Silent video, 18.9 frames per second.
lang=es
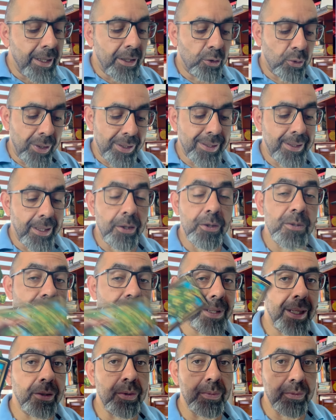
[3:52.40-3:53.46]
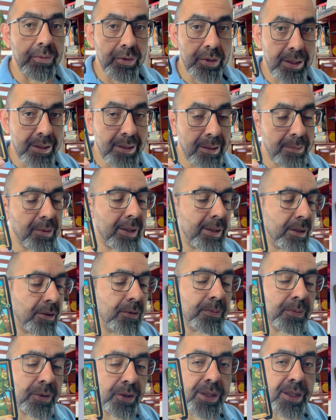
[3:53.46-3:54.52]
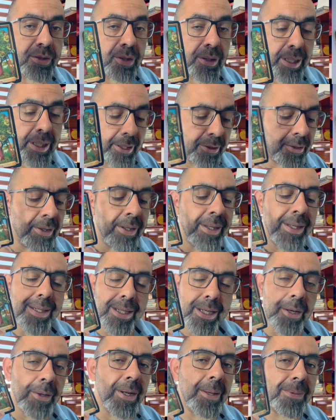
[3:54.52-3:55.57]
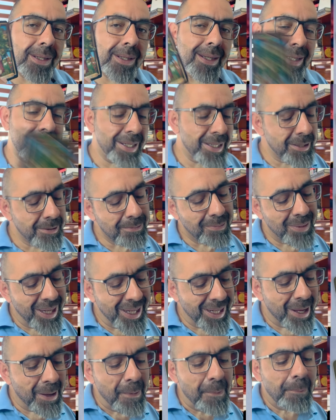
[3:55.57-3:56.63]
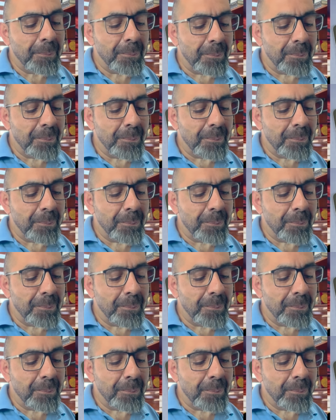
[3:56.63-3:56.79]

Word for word: Tú has estado esperando muchísimo, ha sido un proceso largo y ahora viene la espera